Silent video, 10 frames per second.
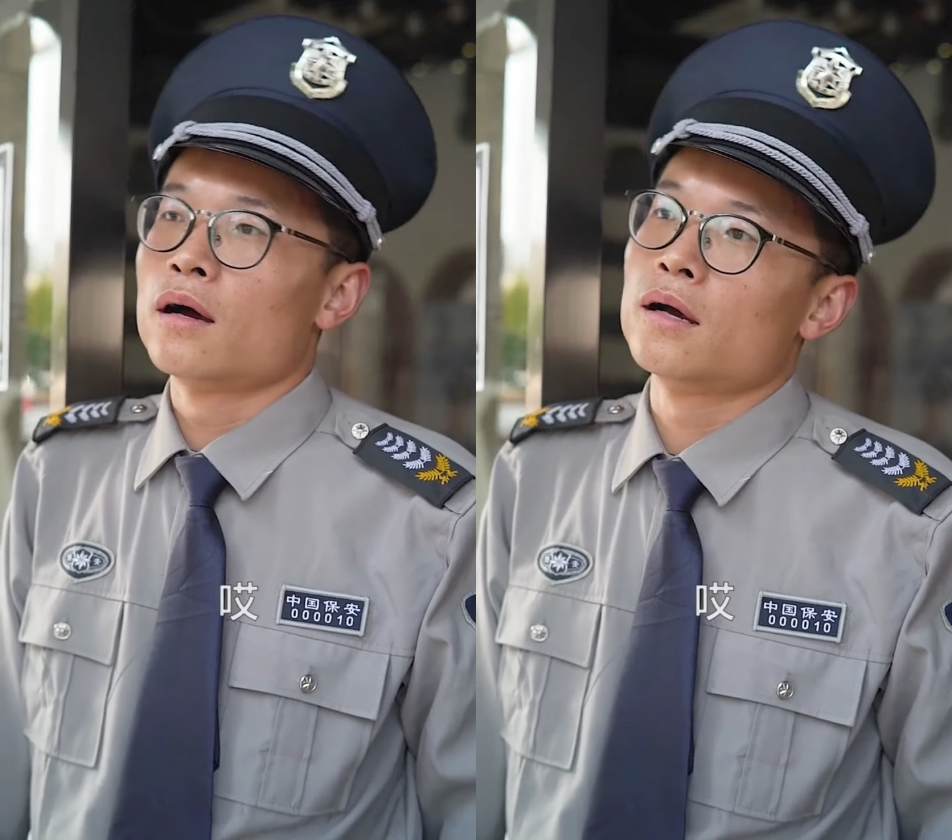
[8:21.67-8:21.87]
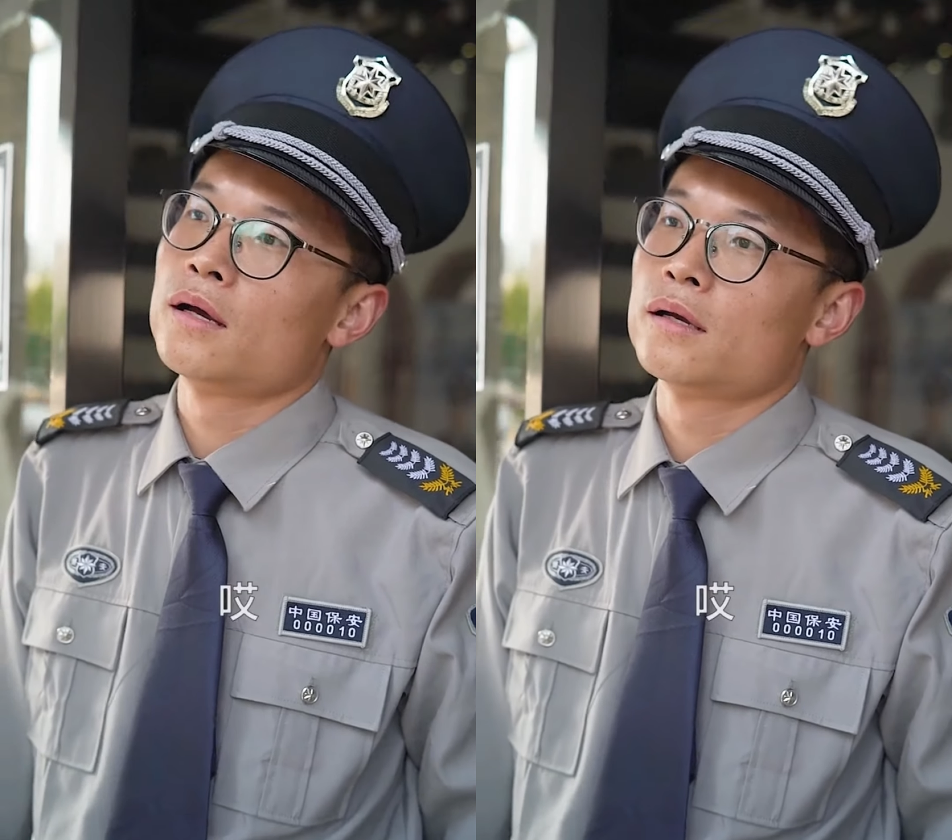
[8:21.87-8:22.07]

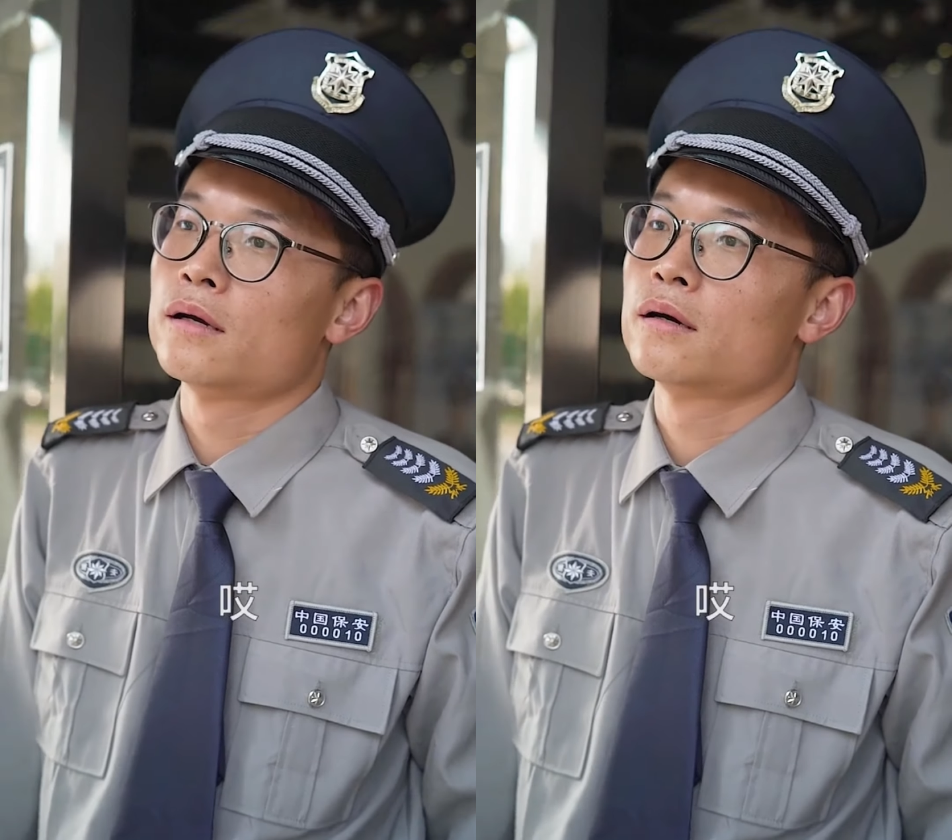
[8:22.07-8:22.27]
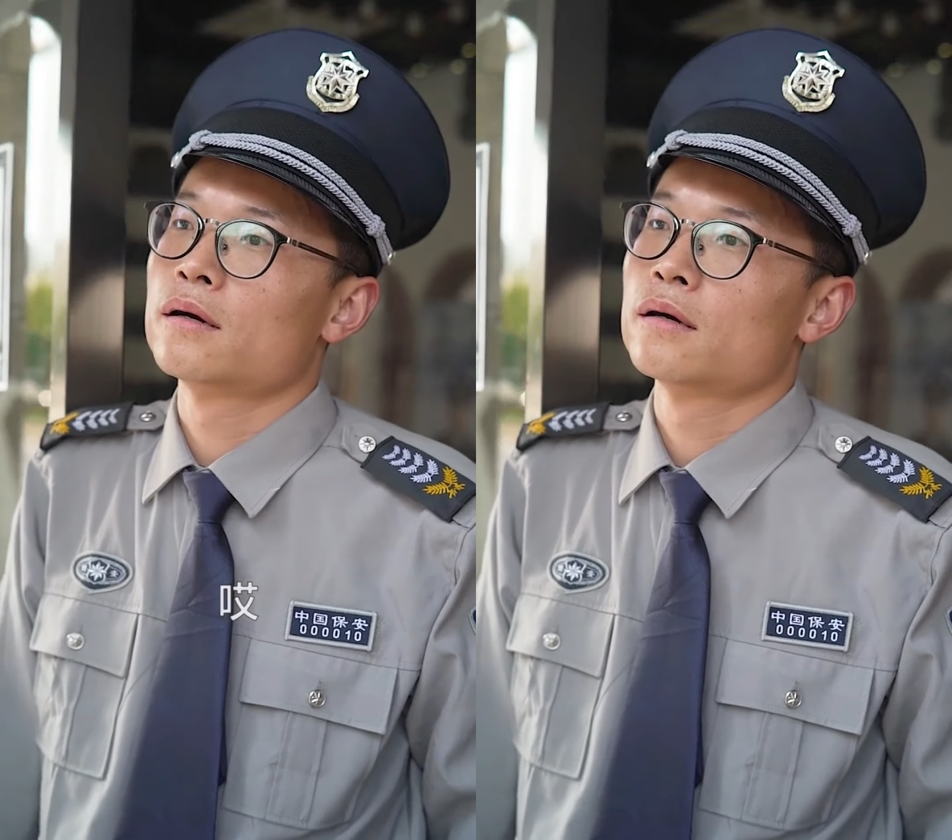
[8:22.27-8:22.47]
唉，
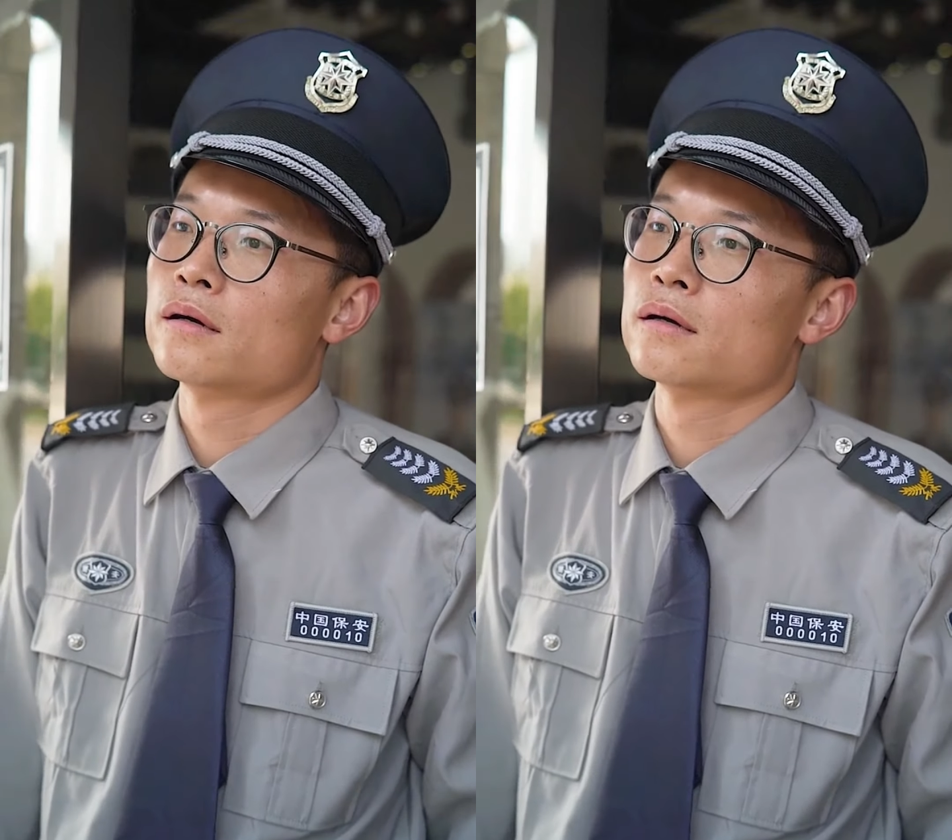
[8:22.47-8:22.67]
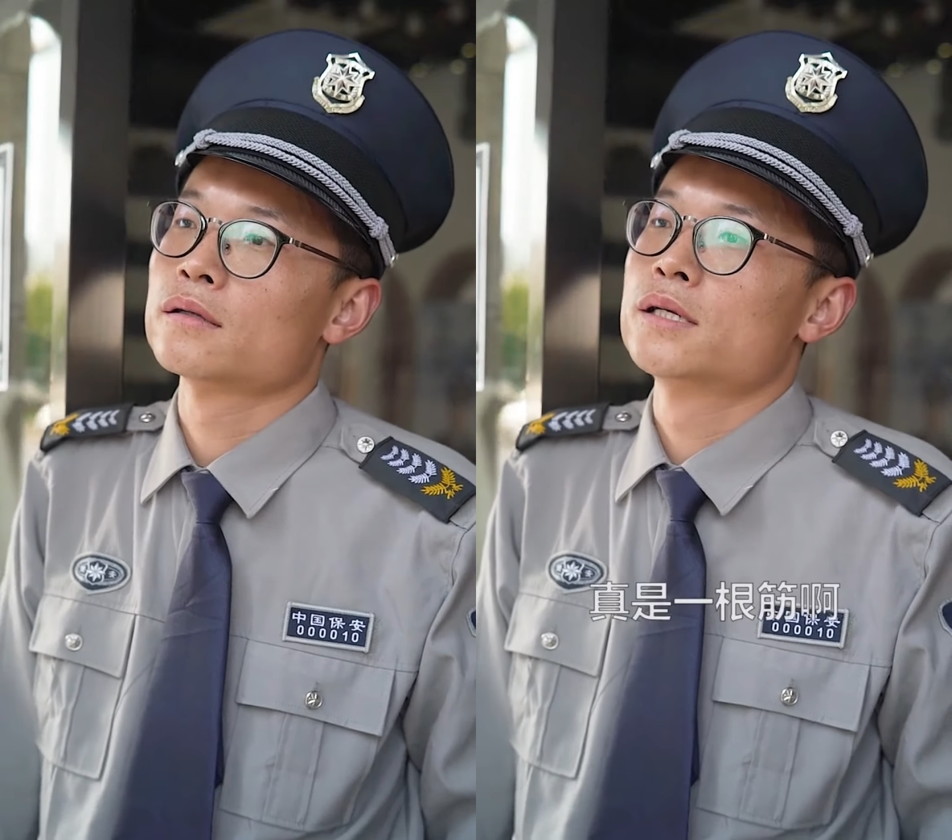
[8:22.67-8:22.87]

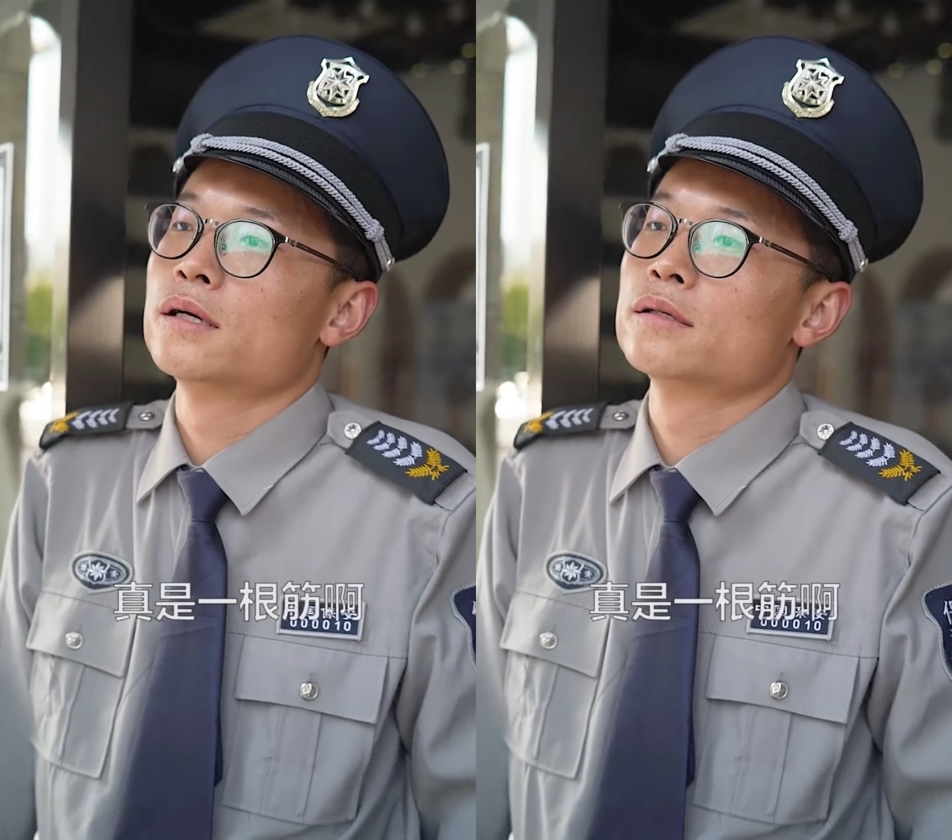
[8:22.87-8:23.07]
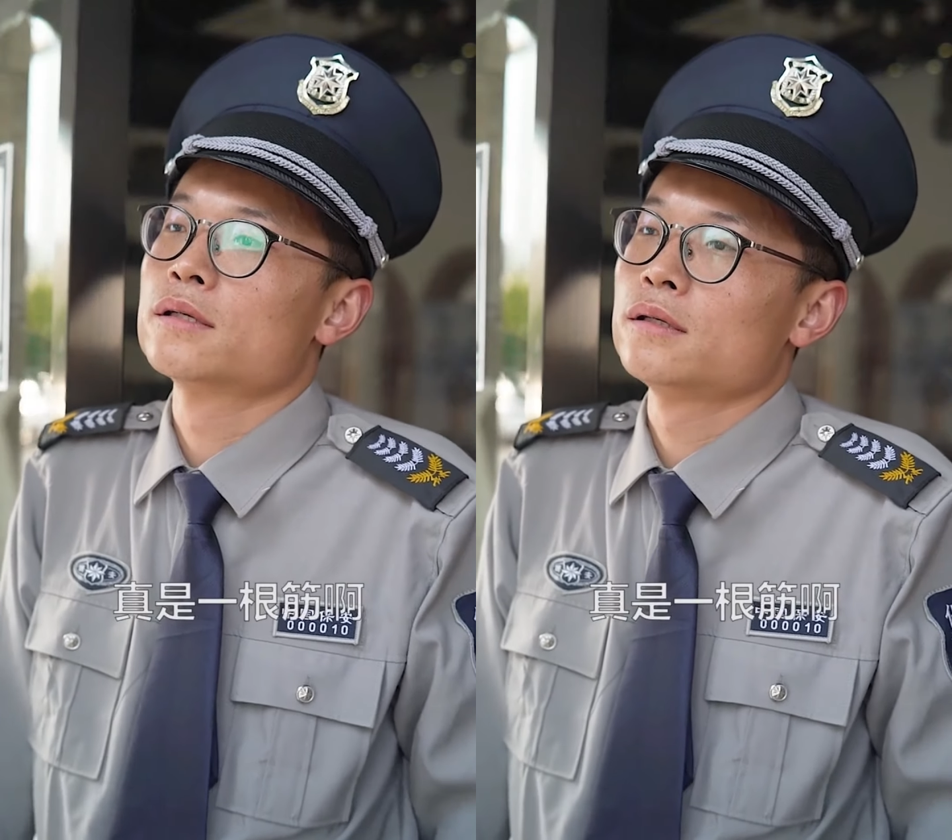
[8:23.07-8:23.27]

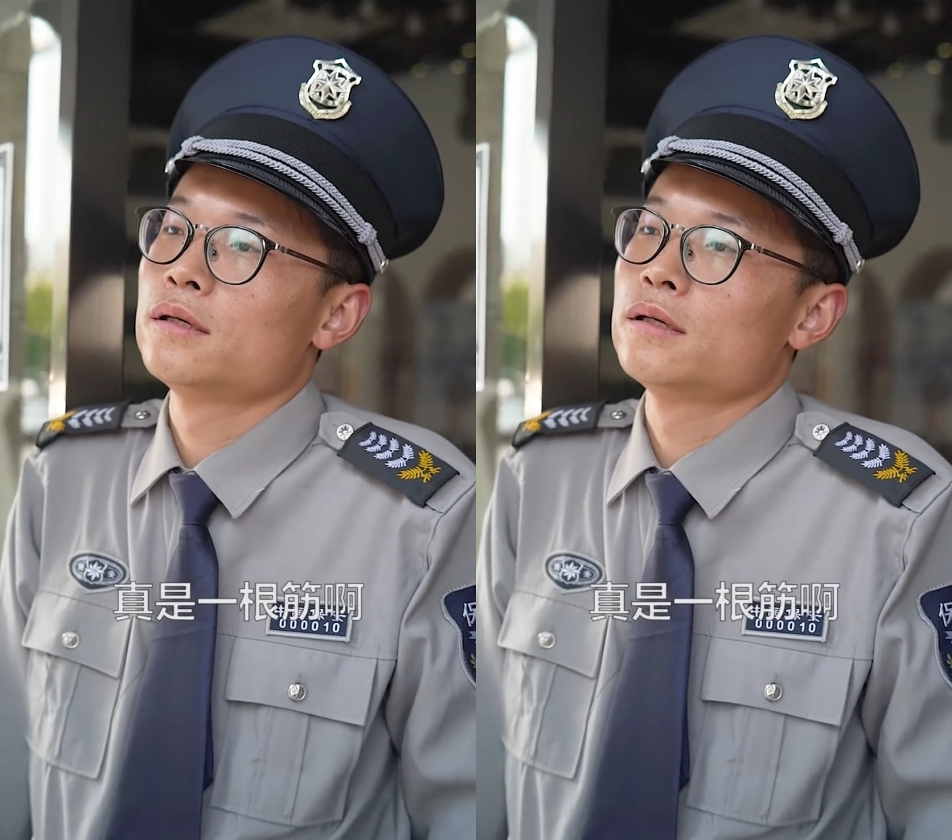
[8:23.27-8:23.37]
真是